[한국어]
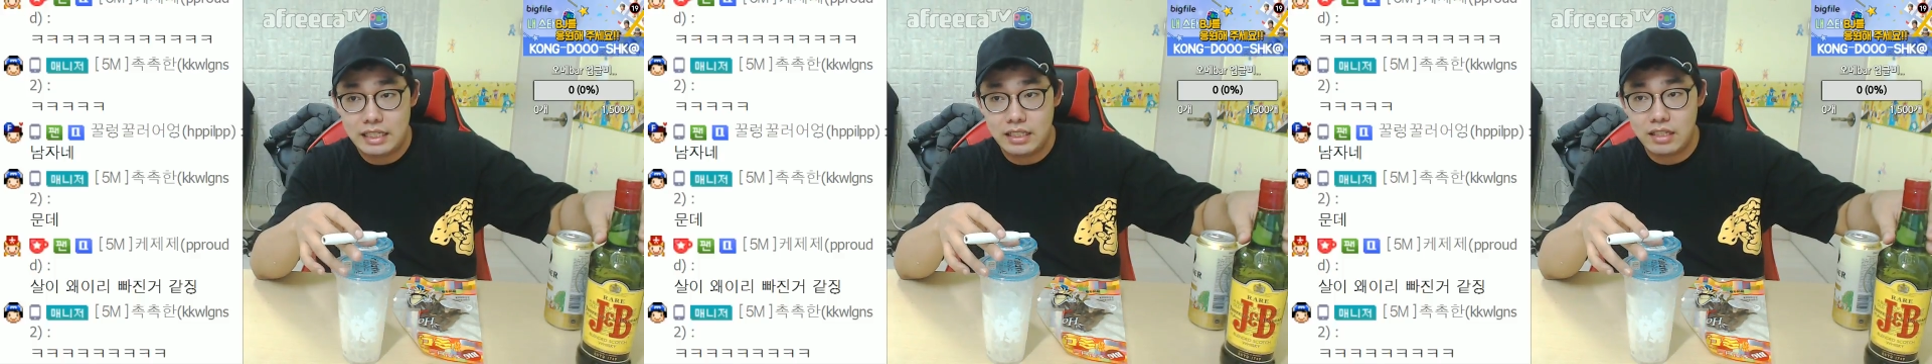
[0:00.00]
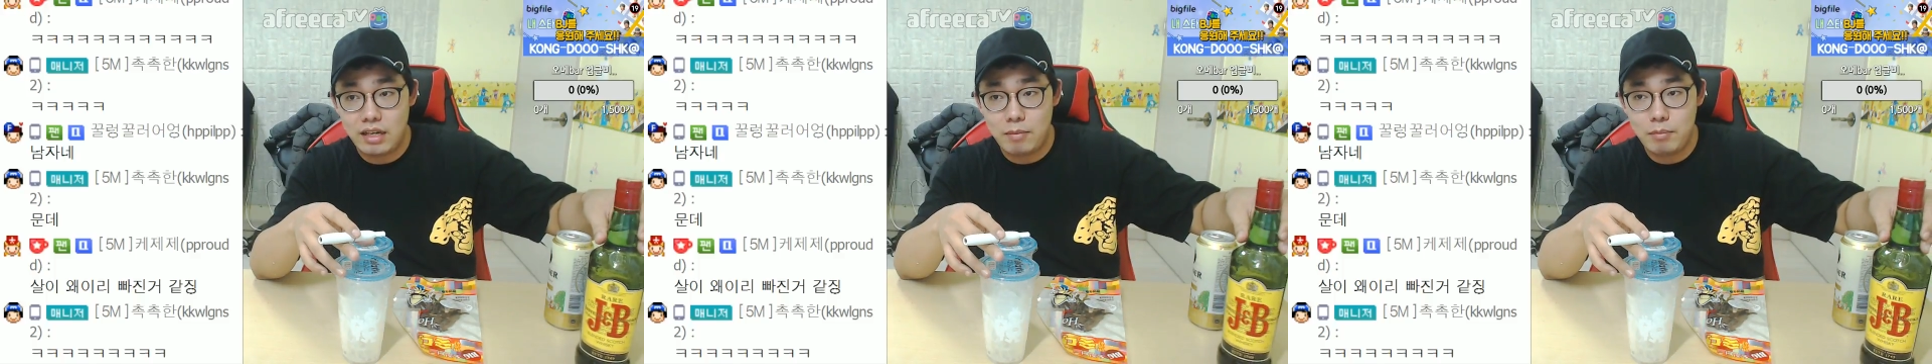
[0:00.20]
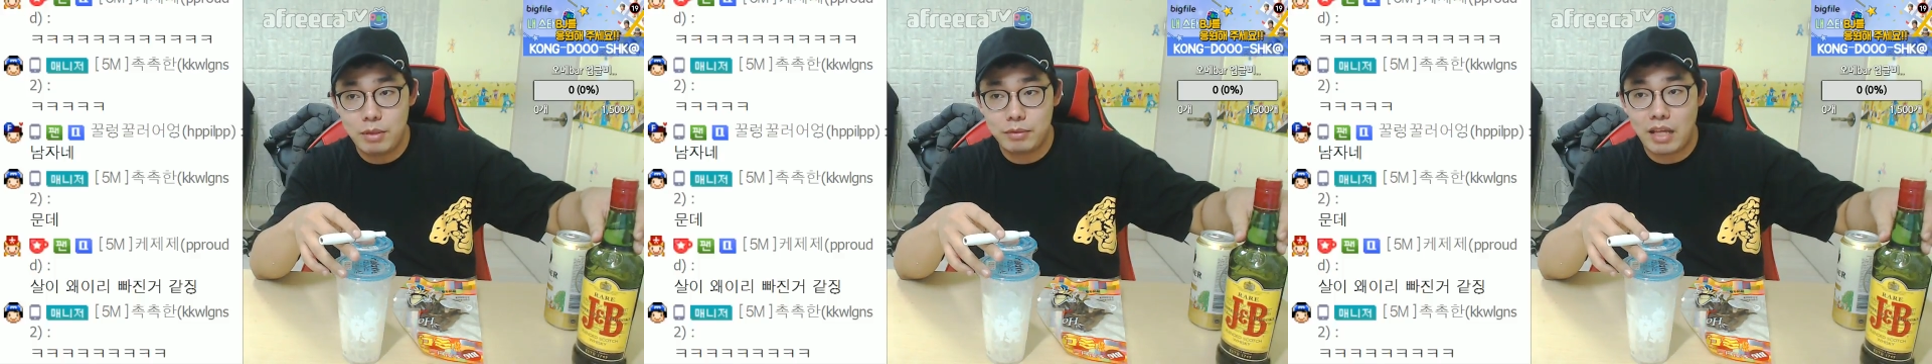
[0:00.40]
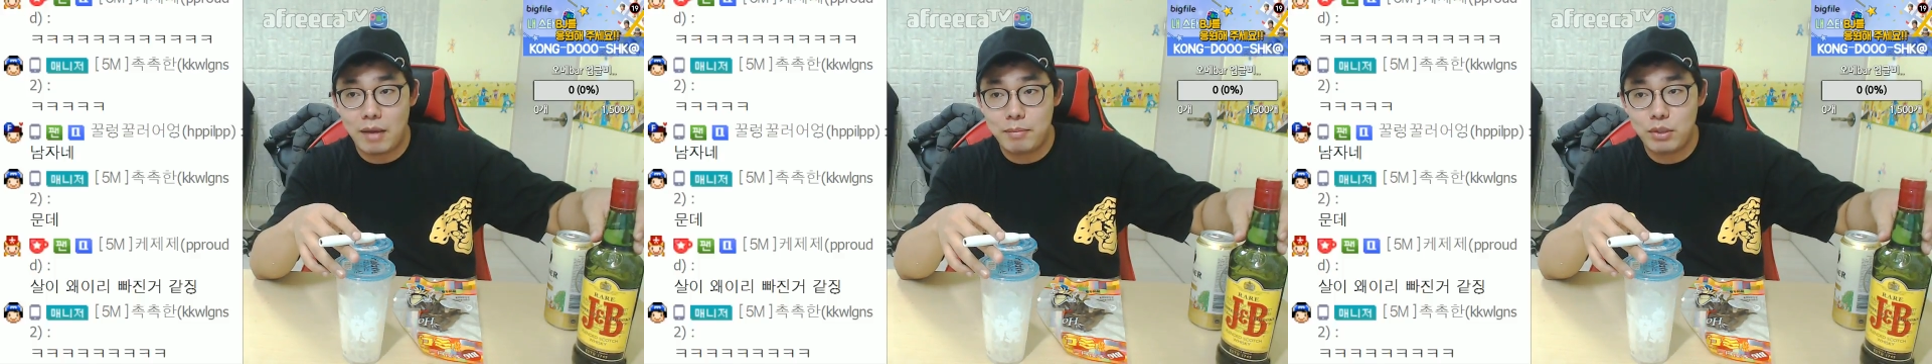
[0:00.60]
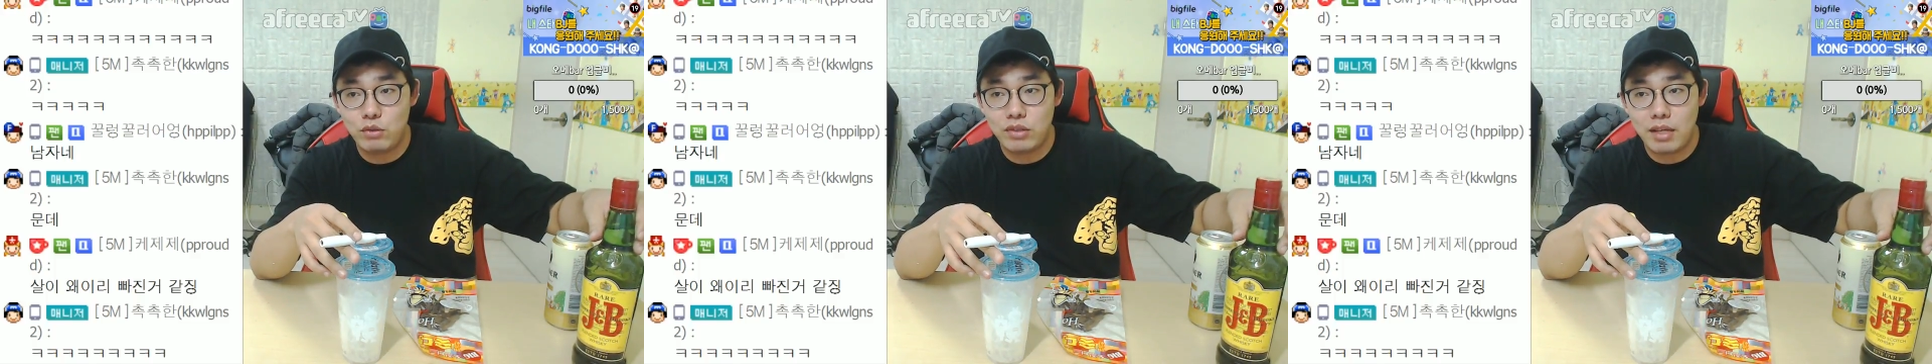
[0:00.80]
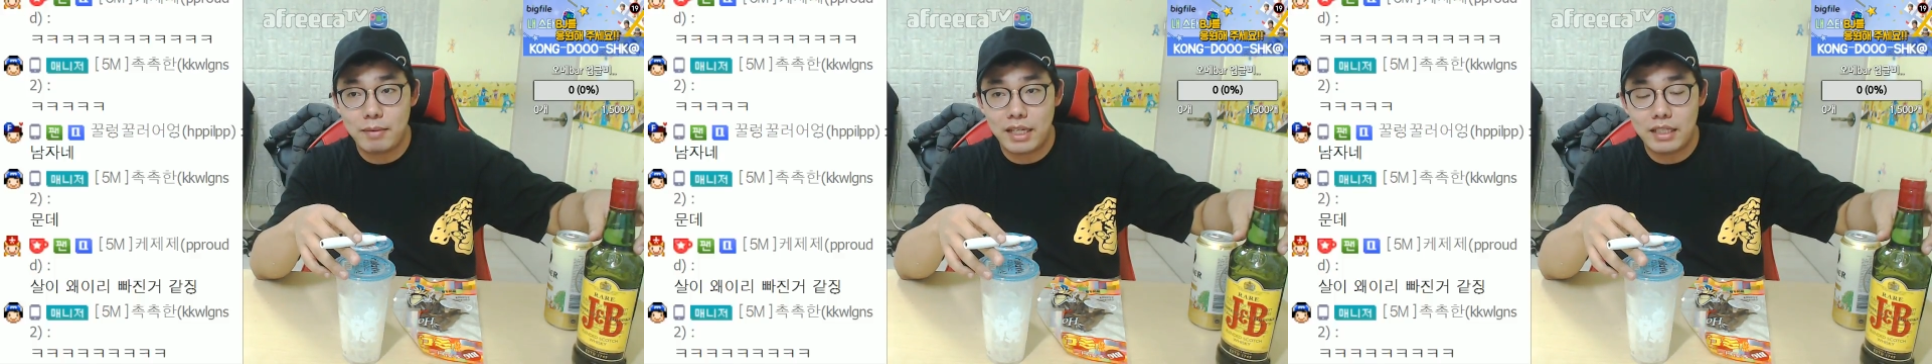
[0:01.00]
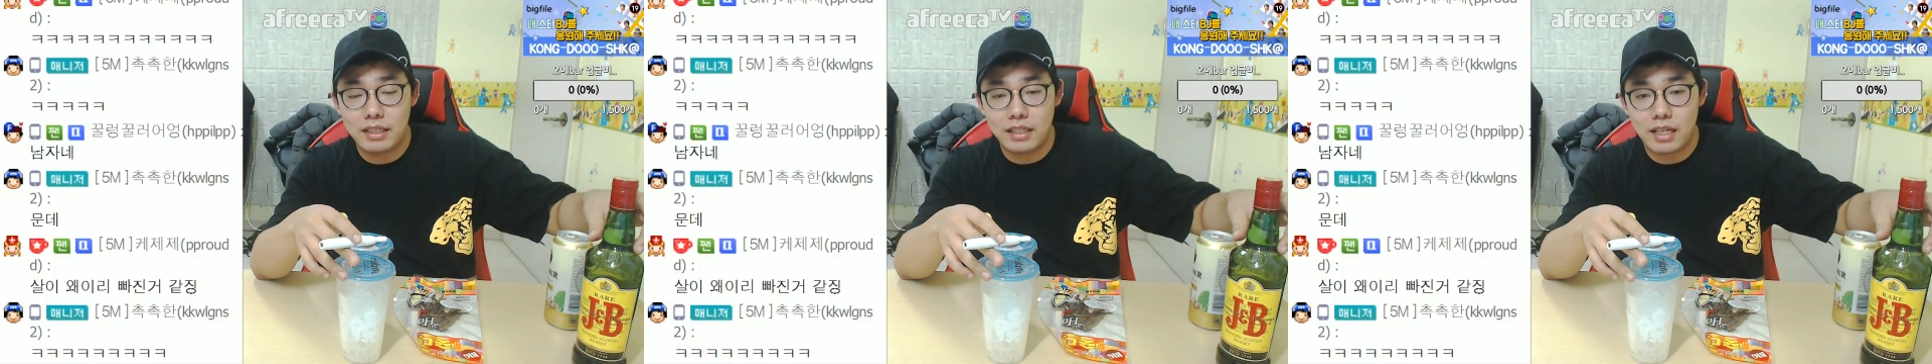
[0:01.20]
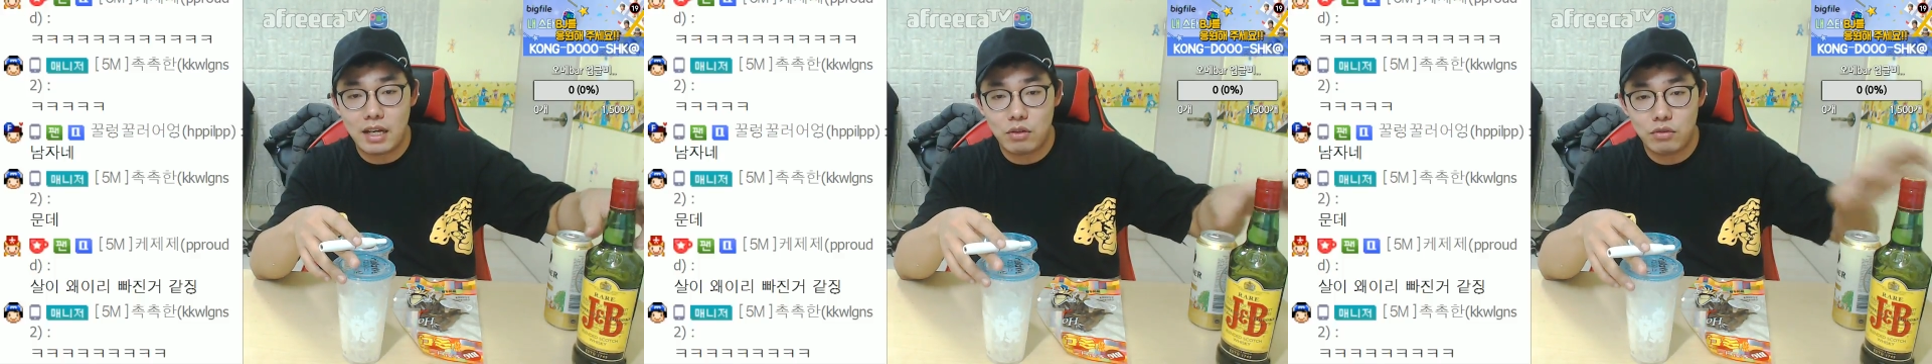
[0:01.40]
이거 한 병 다 비운다
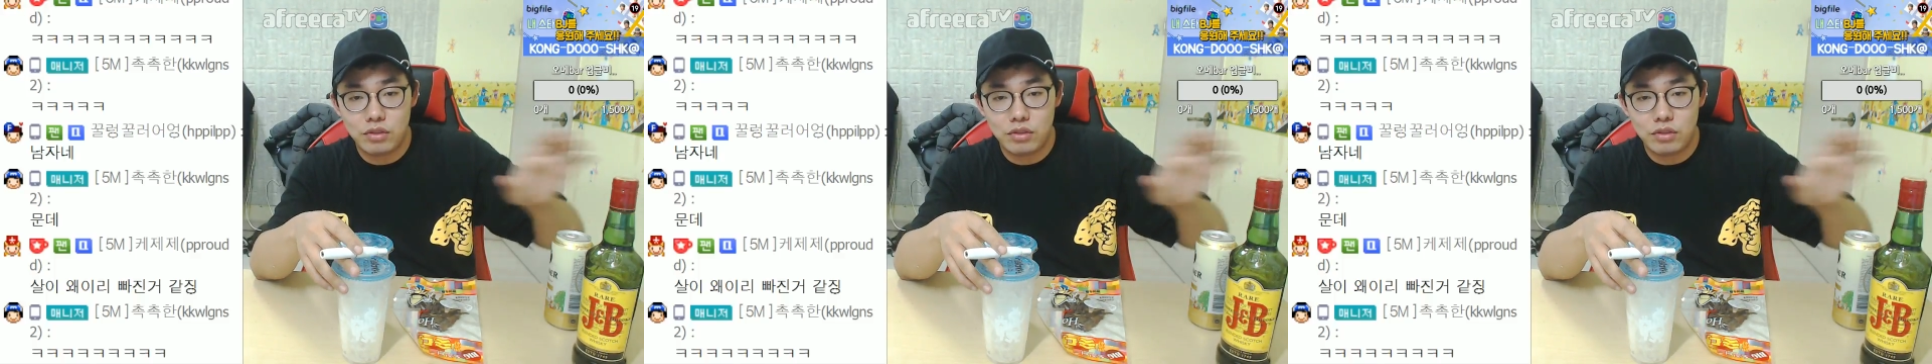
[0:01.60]
마인드야,